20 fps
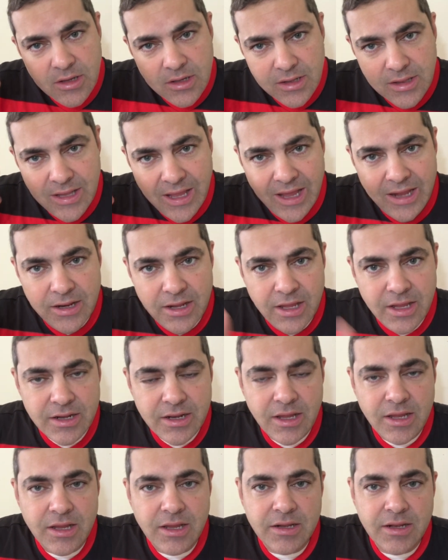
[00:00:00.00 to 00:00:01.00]
lá na,
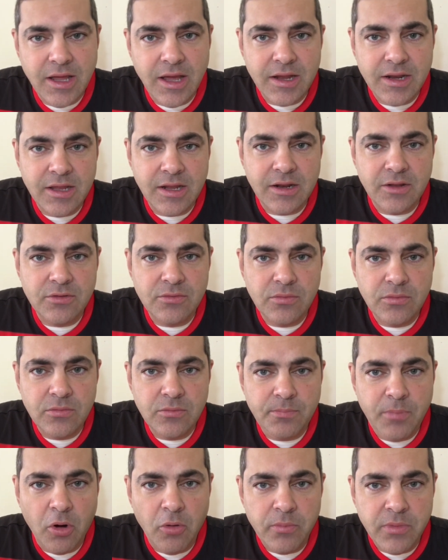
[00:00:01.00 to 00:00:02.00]
na, na arena do
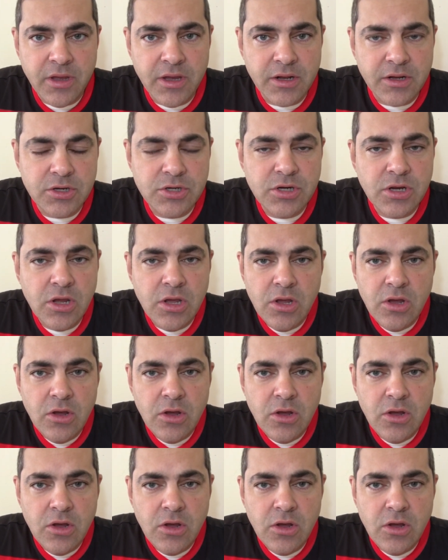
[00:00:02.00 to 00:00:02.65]
Palmeiras.